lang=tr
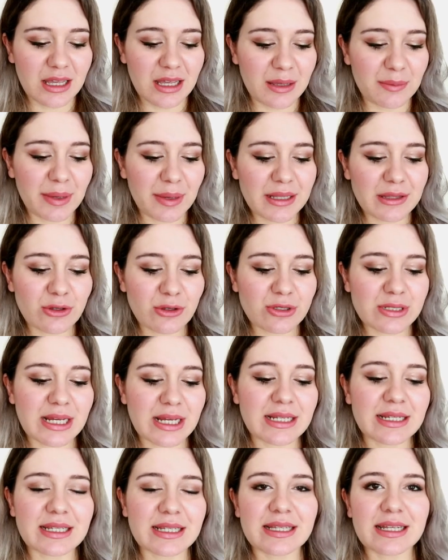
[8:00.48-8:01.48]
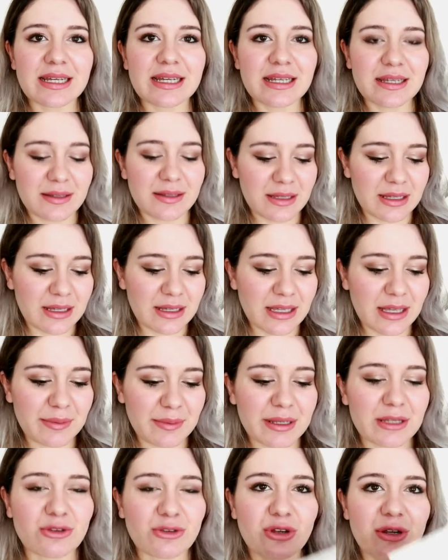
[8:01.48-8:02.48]
E, ben de özellikle e,
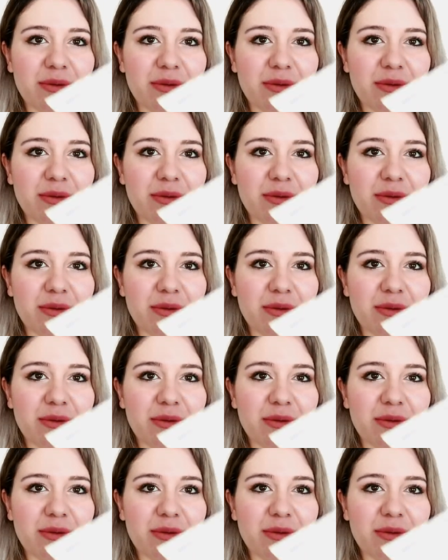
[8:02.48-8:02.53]
gebelik